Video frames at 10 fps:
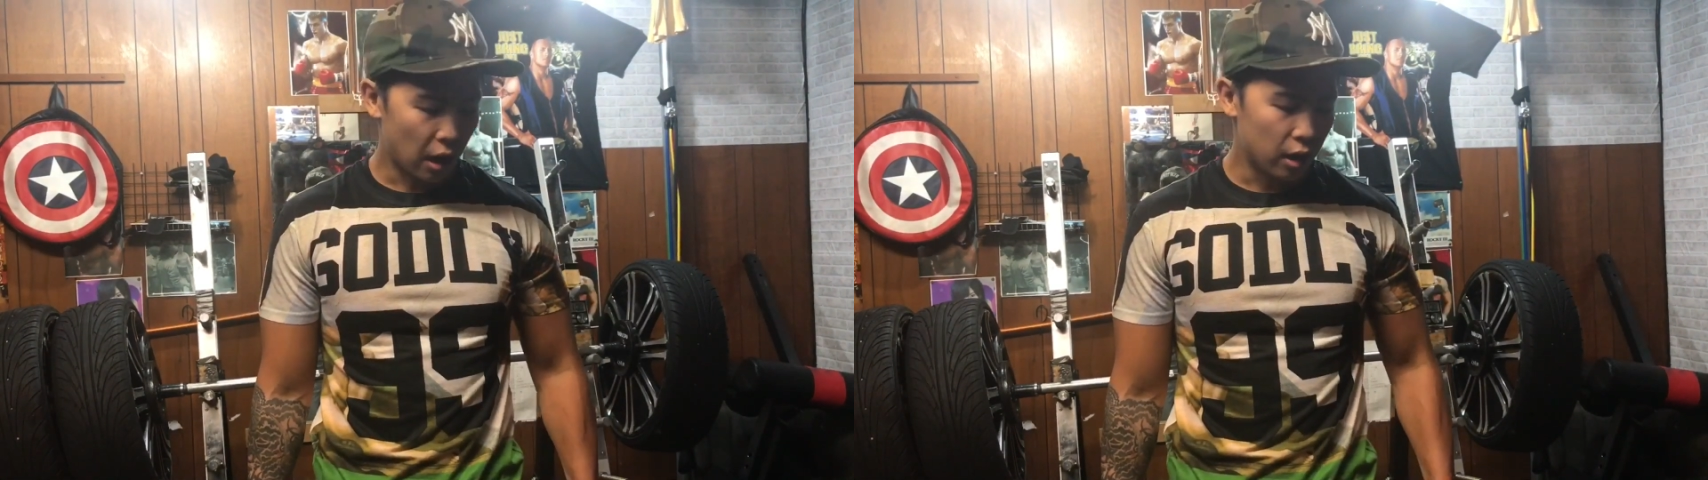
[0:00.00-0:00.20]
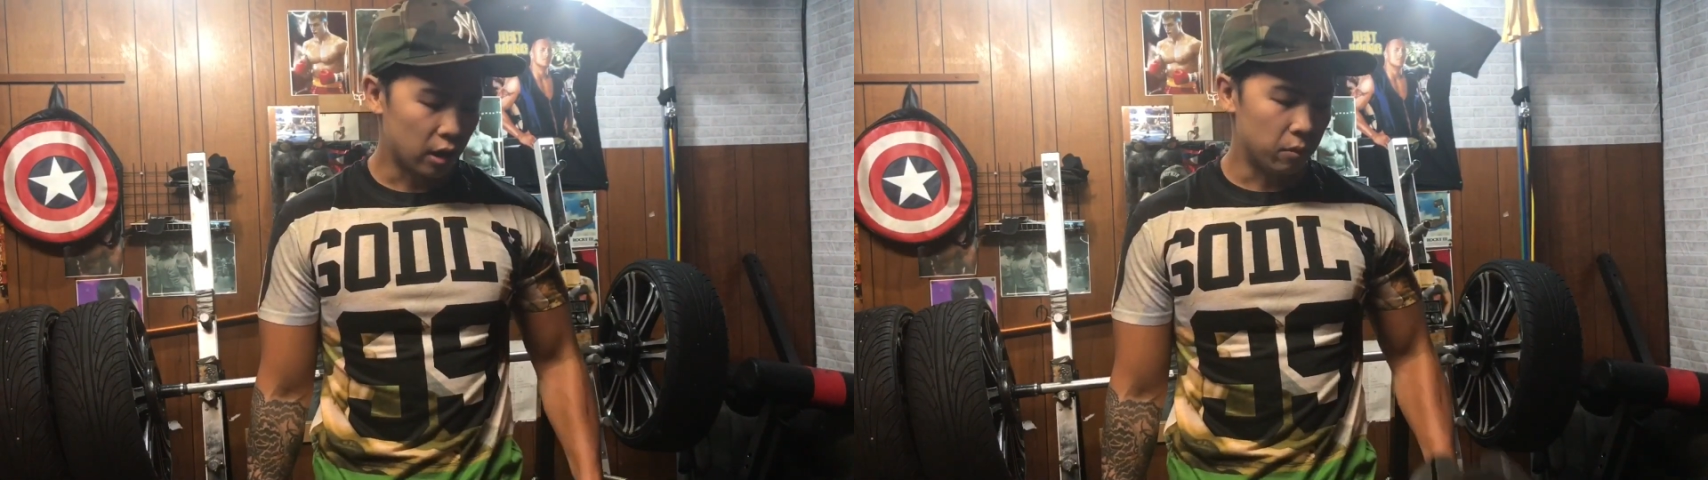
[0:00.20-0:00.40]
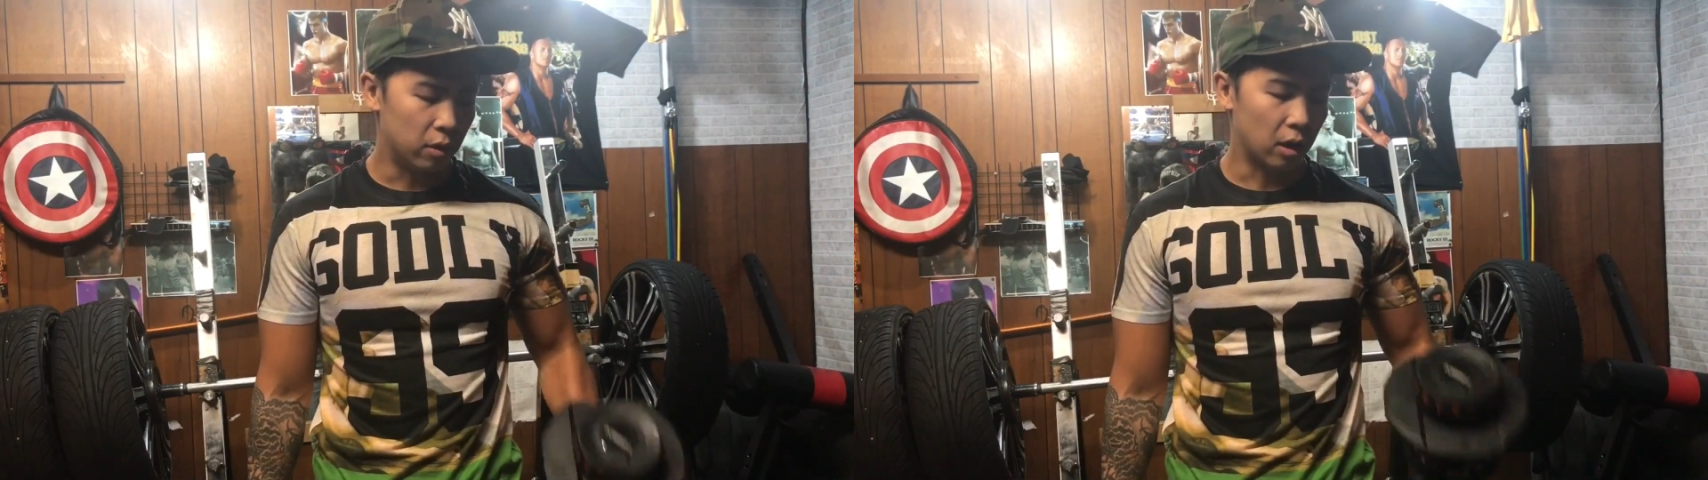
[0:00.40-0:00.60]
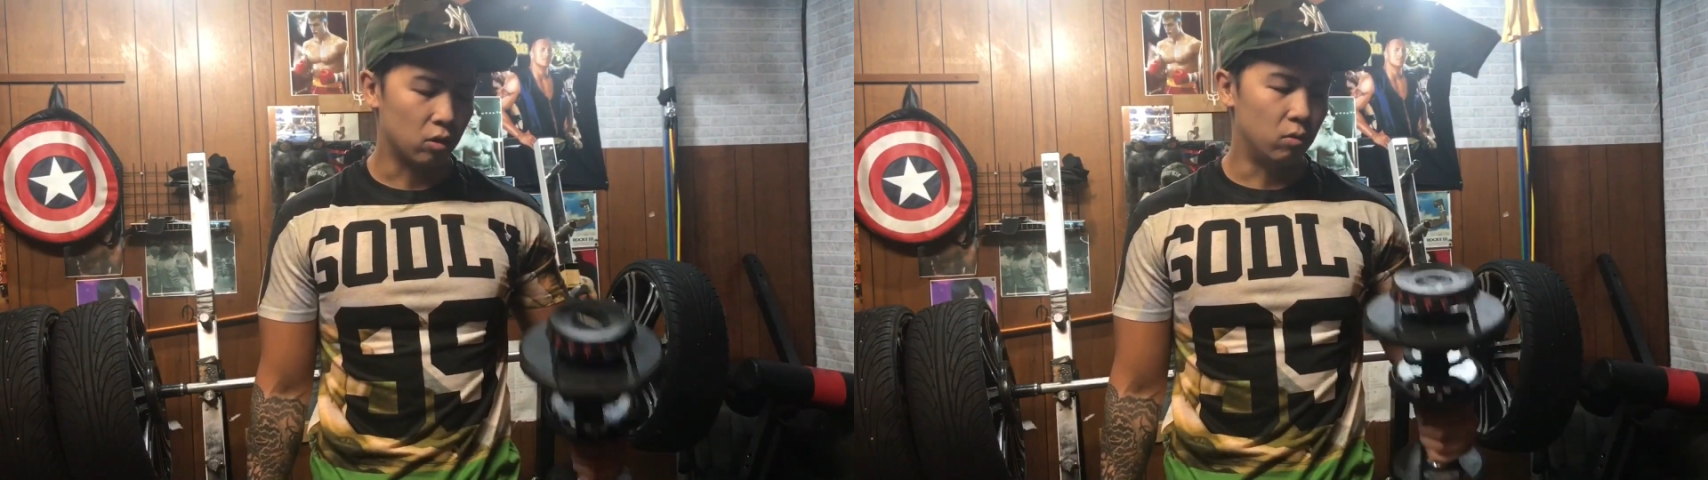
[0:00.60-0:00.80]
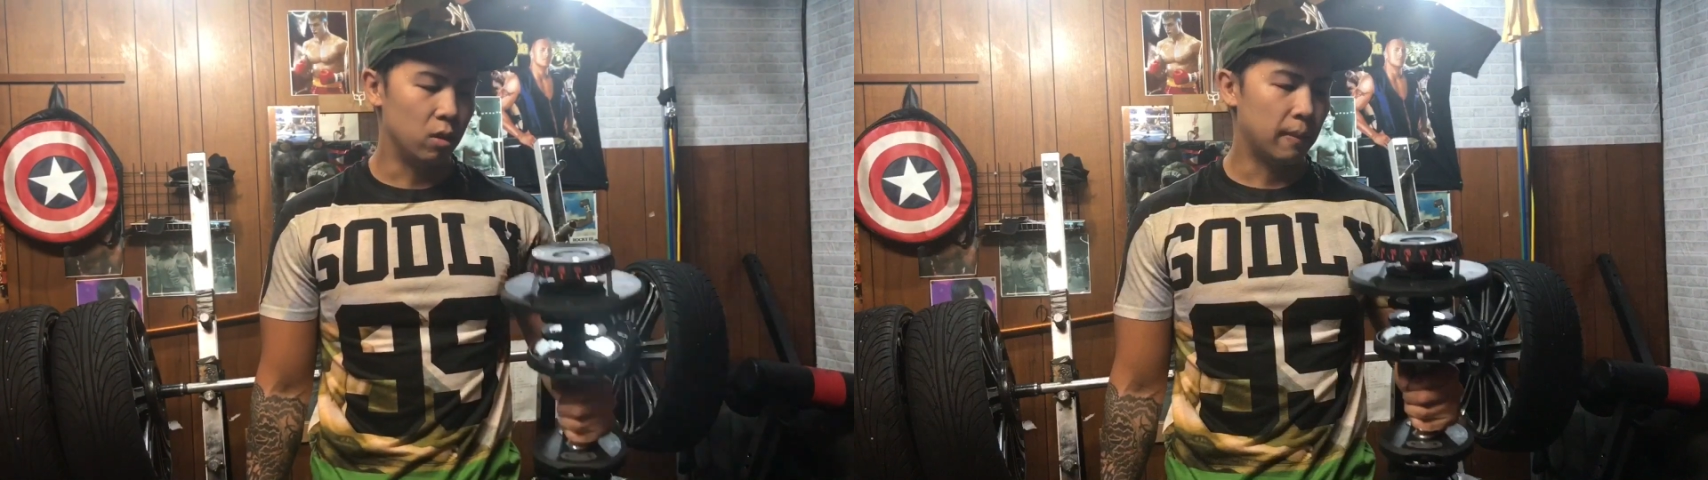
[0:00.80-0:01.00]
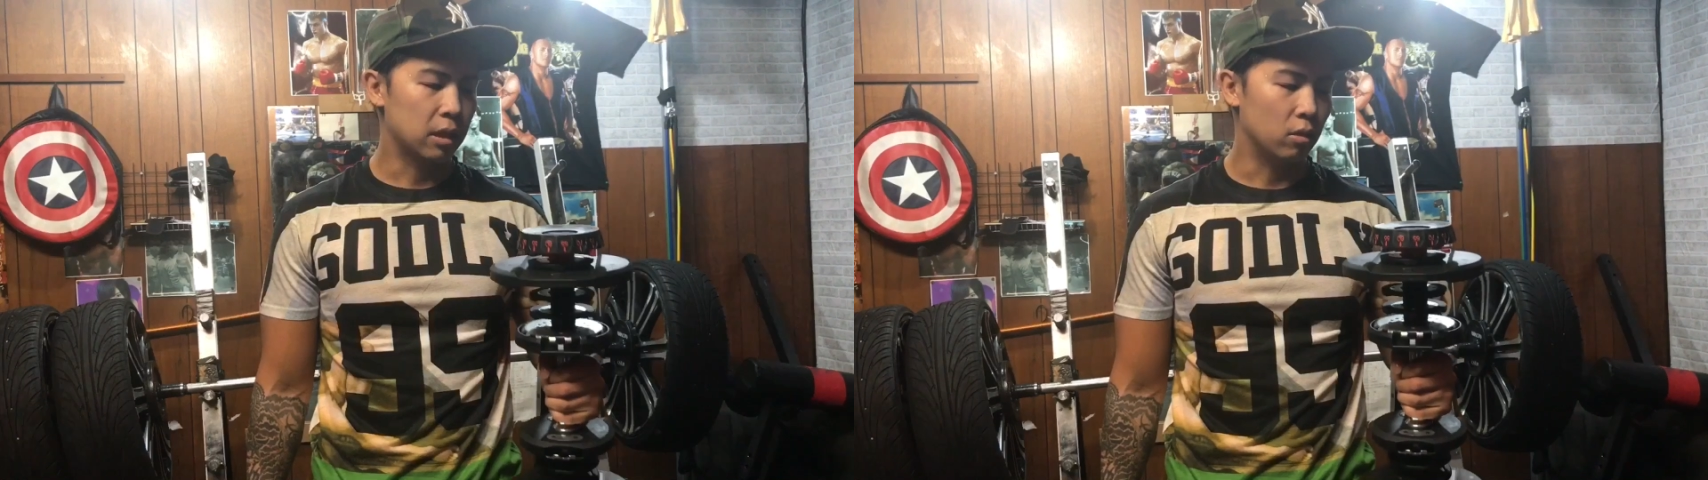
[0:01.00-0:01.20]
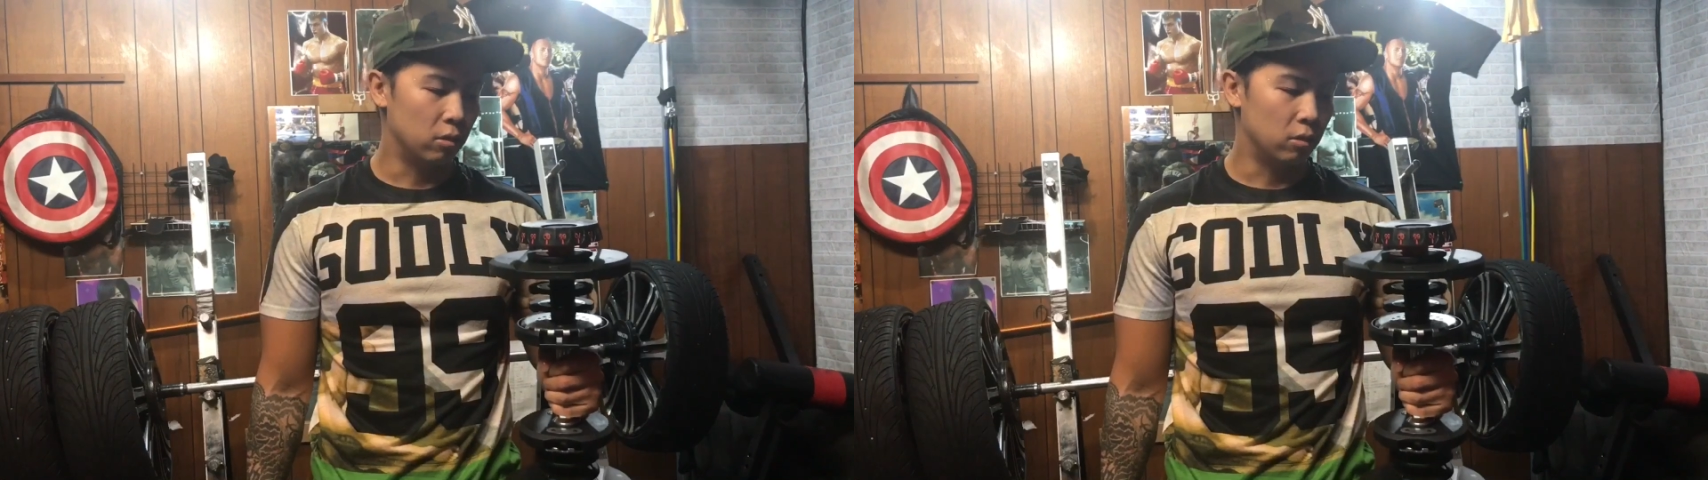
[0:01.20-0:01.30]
見なアイテムだと思いま